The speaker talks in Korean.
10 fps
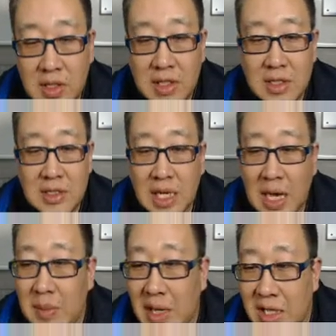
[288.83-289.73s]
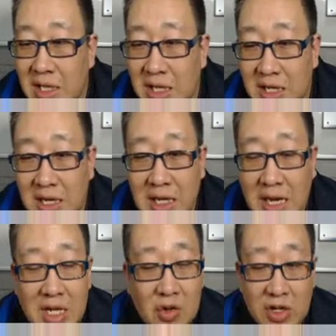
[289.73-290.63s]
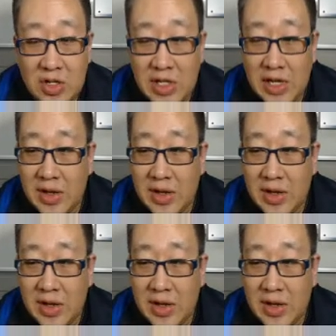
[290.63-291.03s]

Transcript: 제가 하면 안 되는 얘기를 안 할 거예요. 예.